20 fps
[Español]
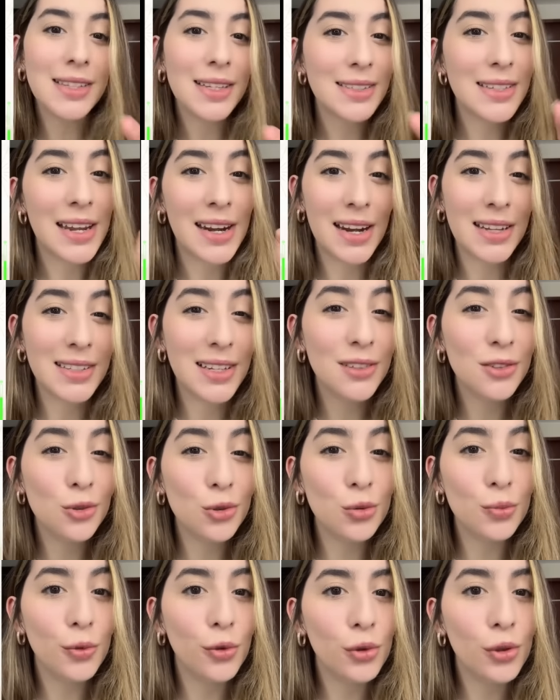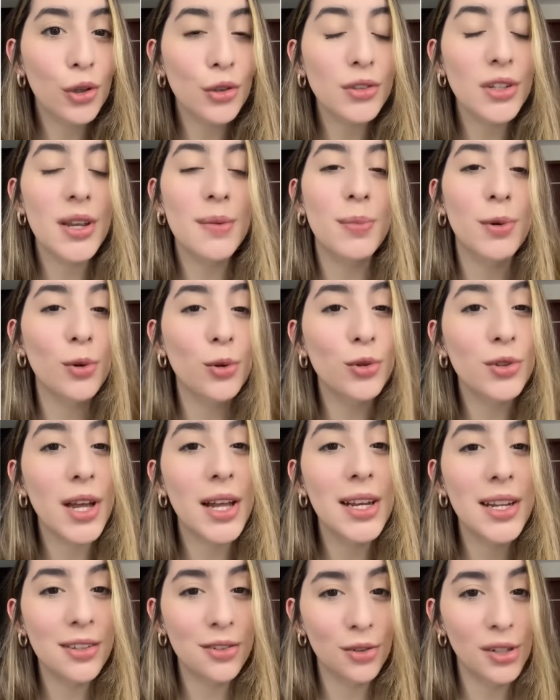se rasquen sus muslos y produzcan
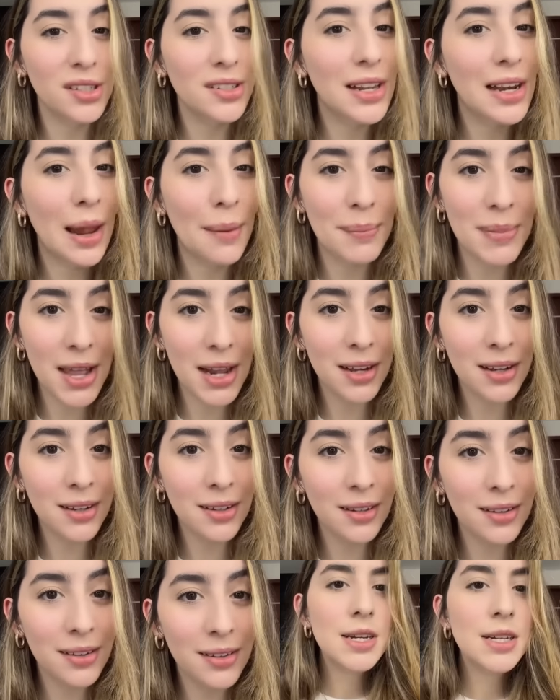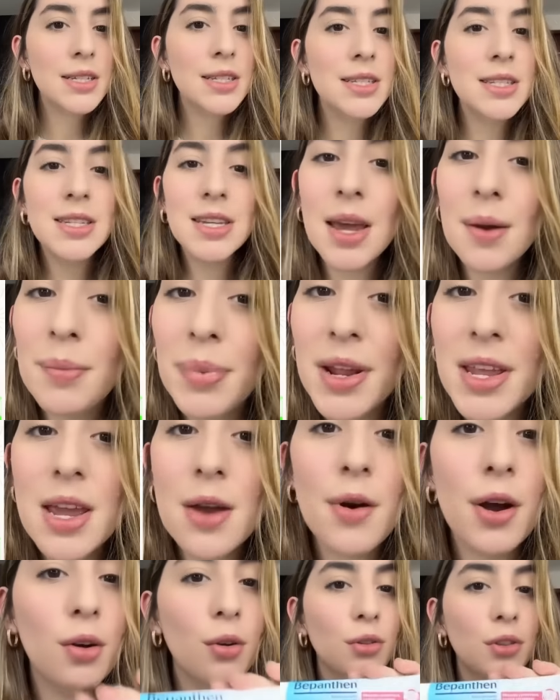lesiones en la piel. Siempre
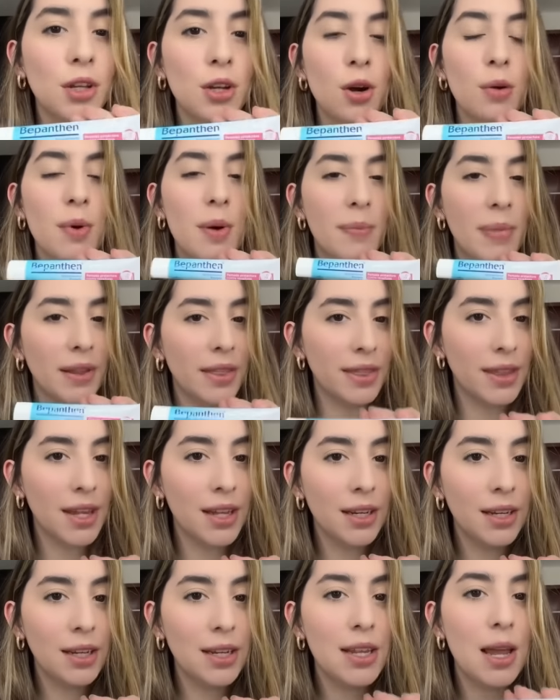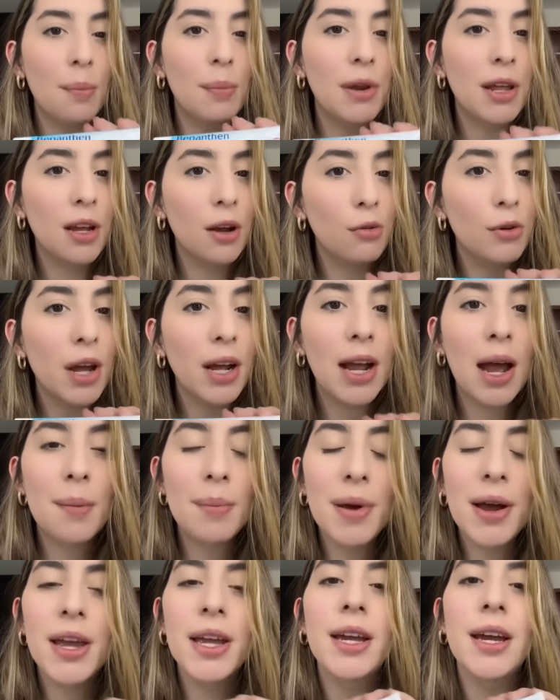lleva contigo Bepantén y aplica una
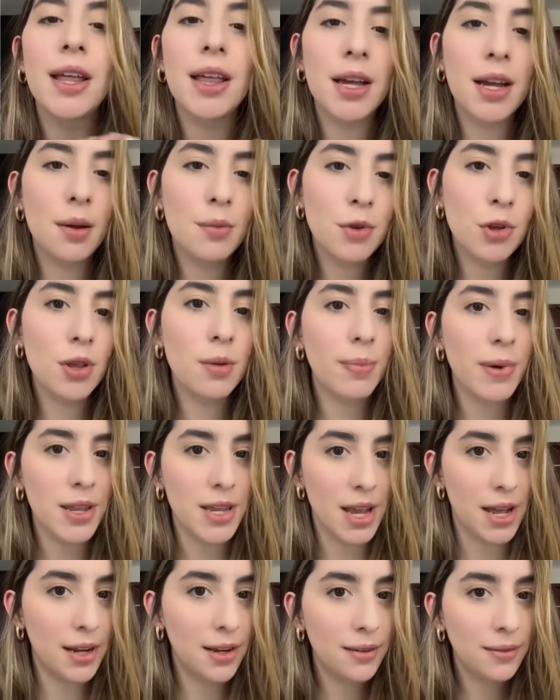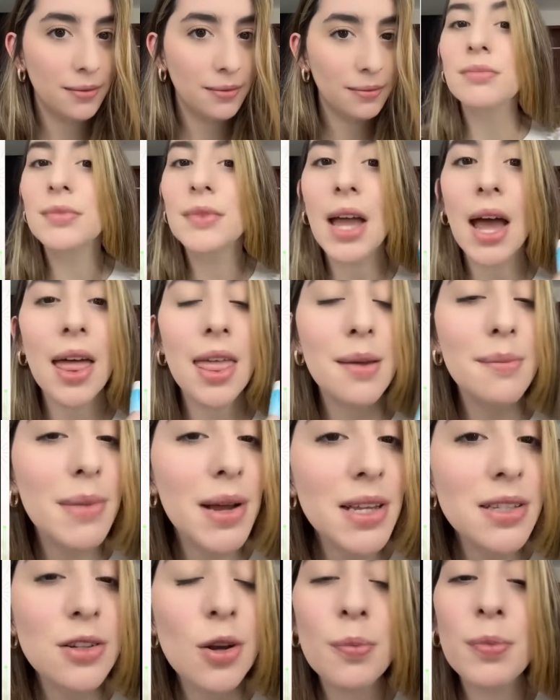capa en cada cambio de pañal.
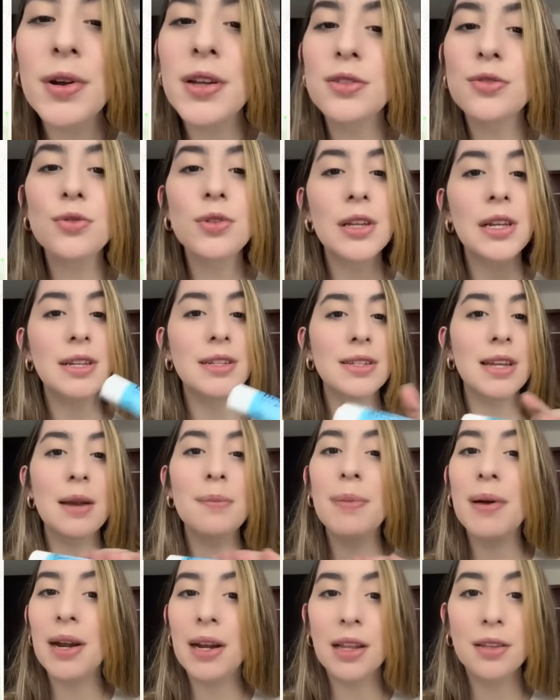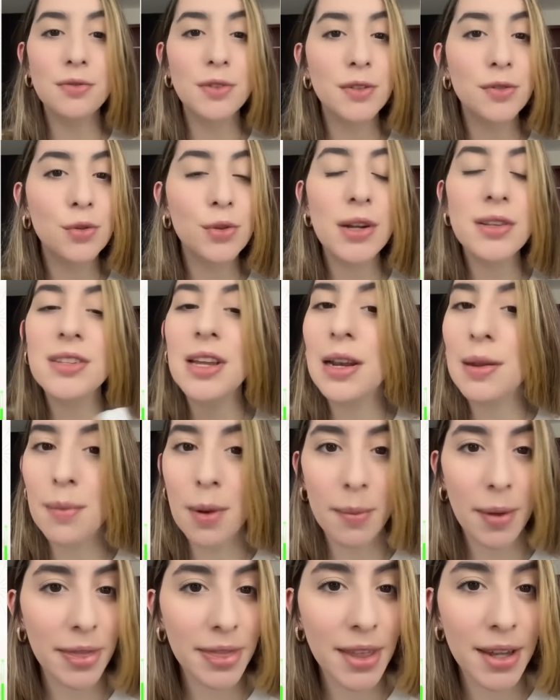Además, lo puedes utilizar para las fisuras al
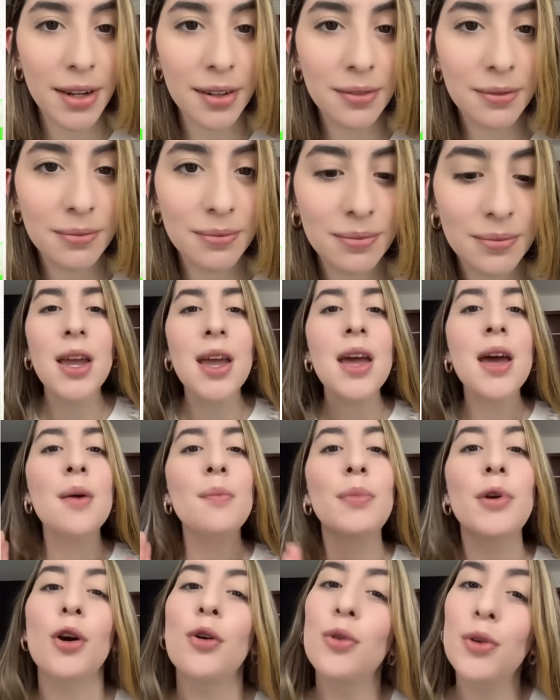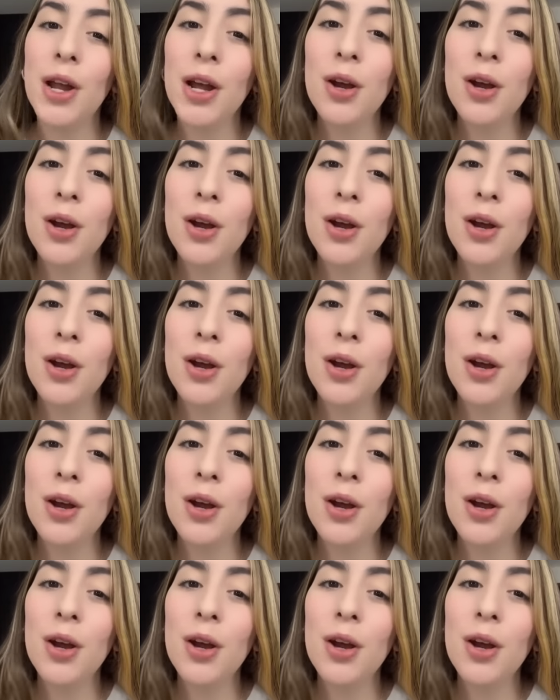amamantar. Procura